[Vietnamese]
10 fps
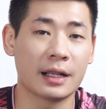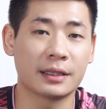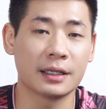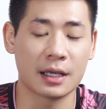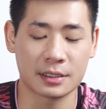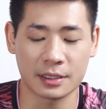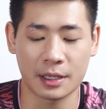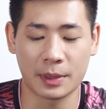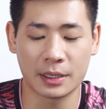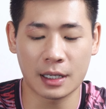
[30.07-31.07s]
ở đây thì trên
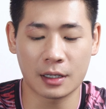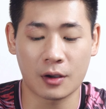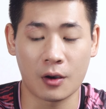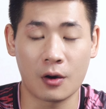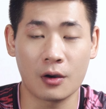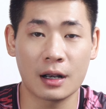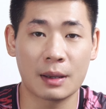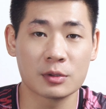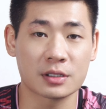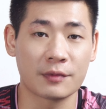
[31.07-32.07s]
tay mình đang có là
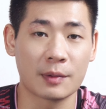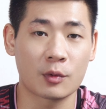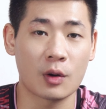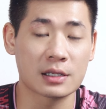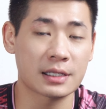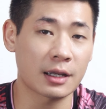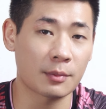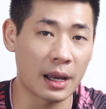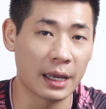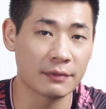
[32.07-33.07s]
bộ sản phẩm của CX07.
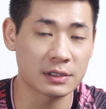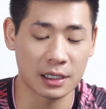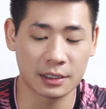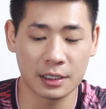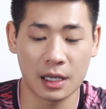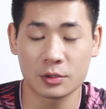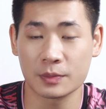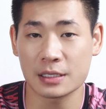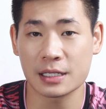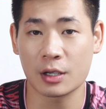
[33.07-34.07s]
Và giờ thì chúng
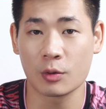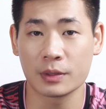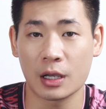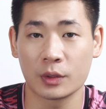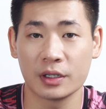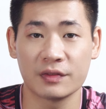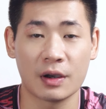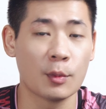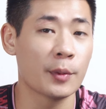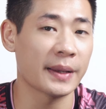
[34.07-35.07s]
ta sẽ cùng nhau đi
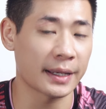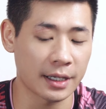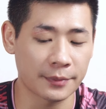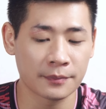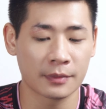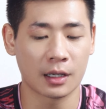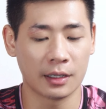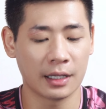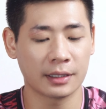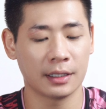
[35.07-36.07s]
vào một nhanh nhé. Ở
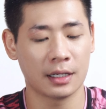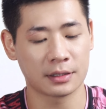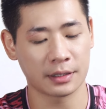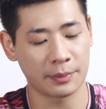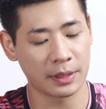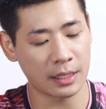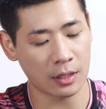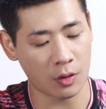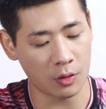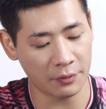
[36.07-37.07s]
đây thì trên tay mình đang
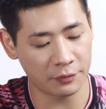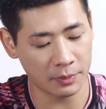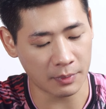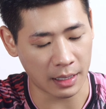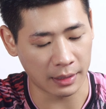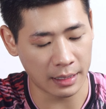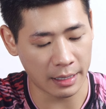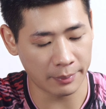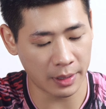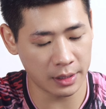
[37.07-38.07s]
có là phiên bản
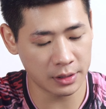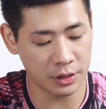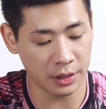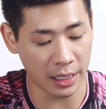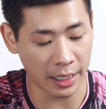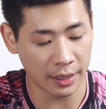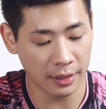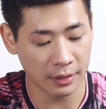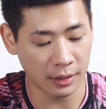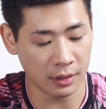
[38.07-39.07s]
là Meninchine.
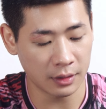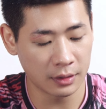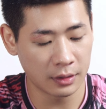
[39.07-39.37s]
Đó.